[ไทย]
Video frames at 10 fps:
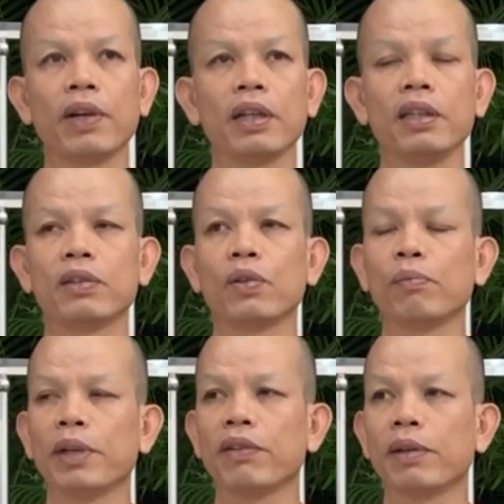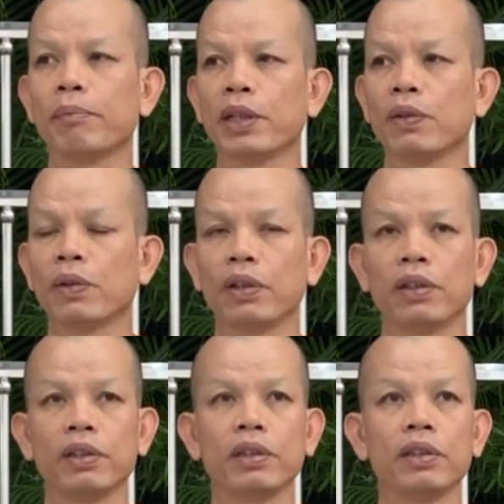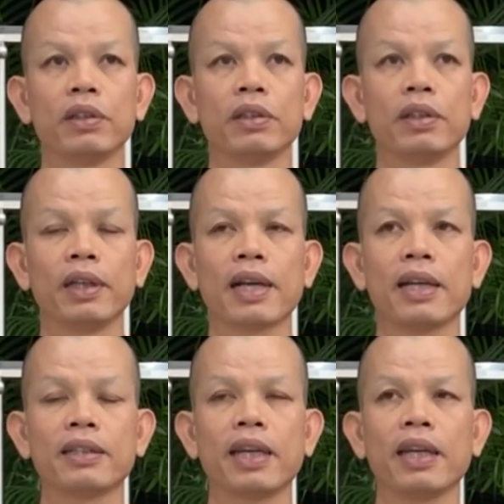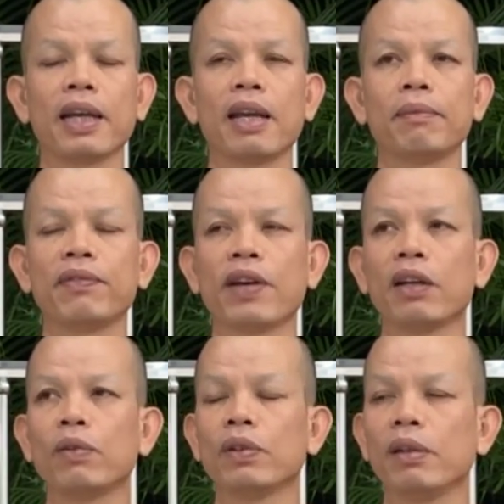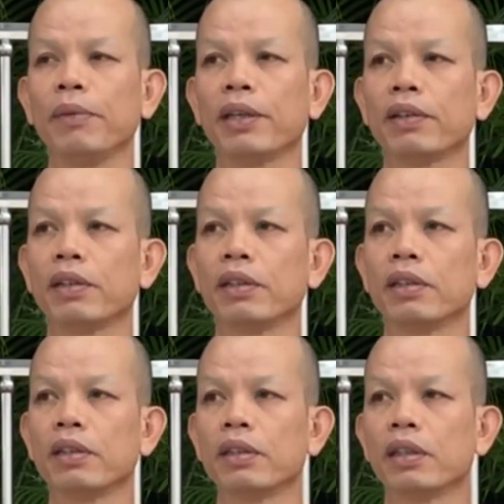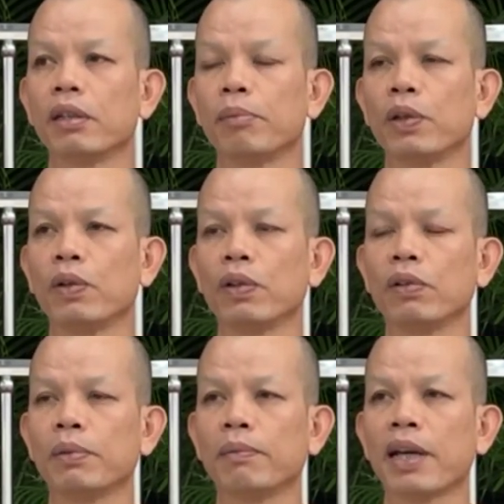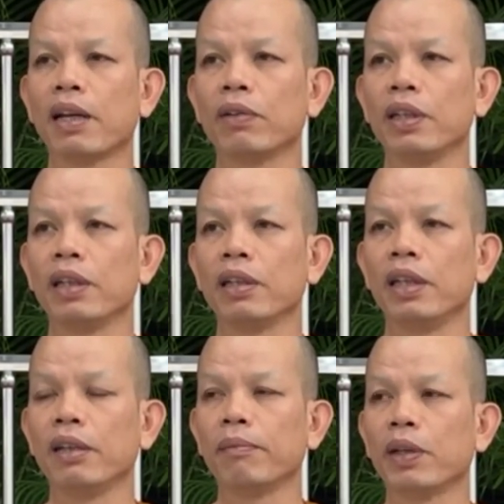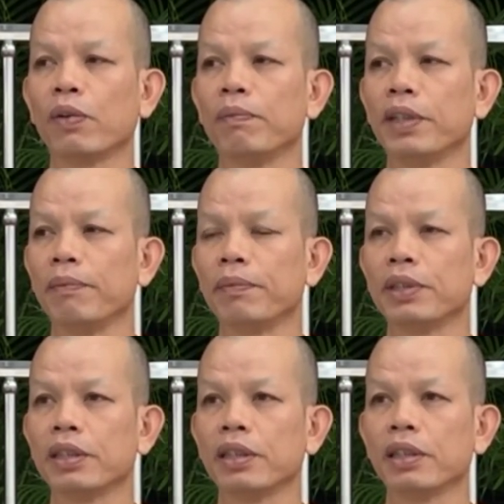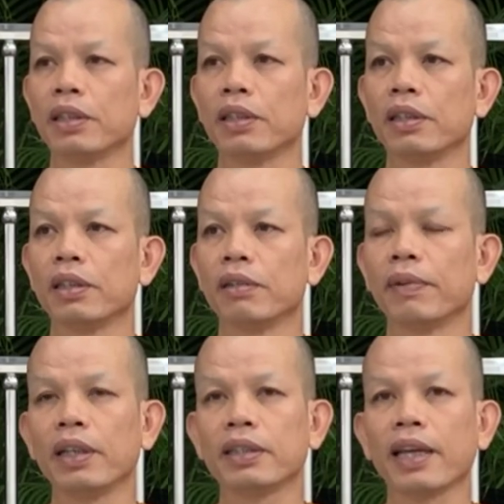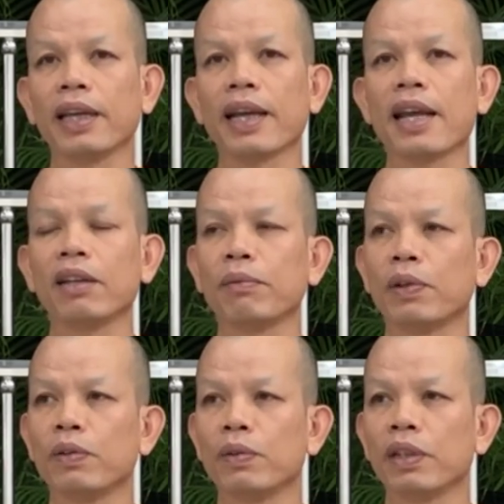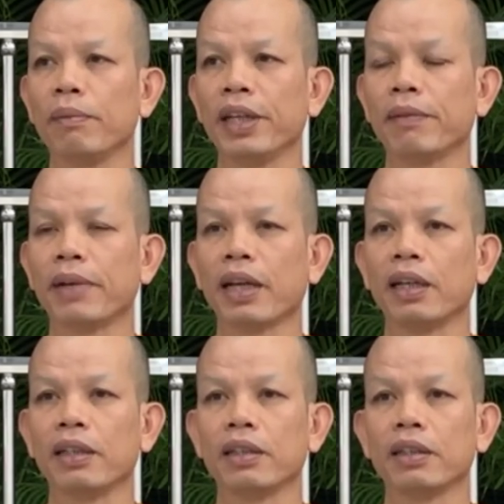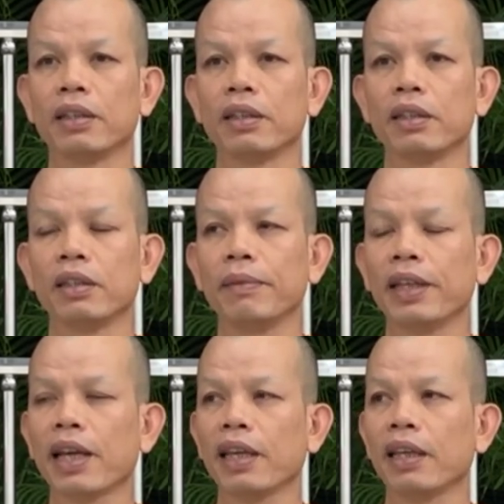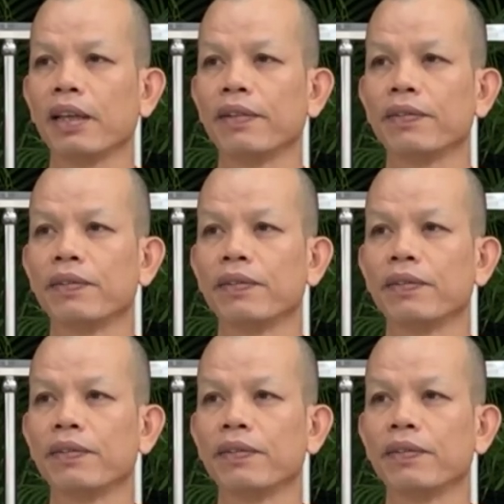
คำว่านี้สงแปลว่าประโยชน์ ในการใส่งานไปฟังลูกนิมิต เกิดประโยชน์อยู่บ่บันเอาินดินไปถมถิ่มไปซื่อมันได้ใส่งานอยู่บ่ลูกนิมิตบันนี่ไม่ใหญ่